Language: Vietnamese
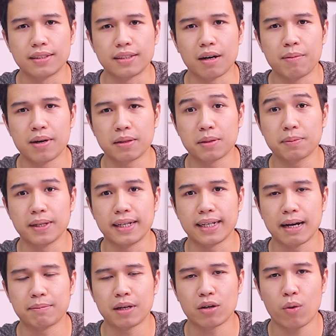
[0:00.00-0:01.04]
Chào mừng 500 tỷ anh
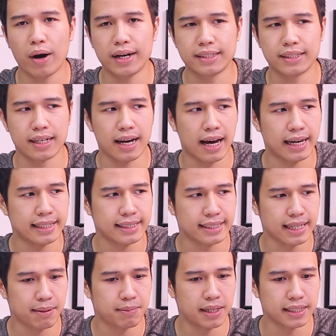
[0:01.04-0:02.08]
em đã quay trở lại
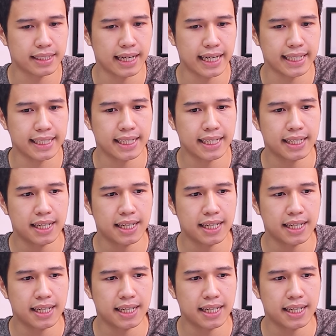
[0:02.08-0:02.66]
Cám Lợn đây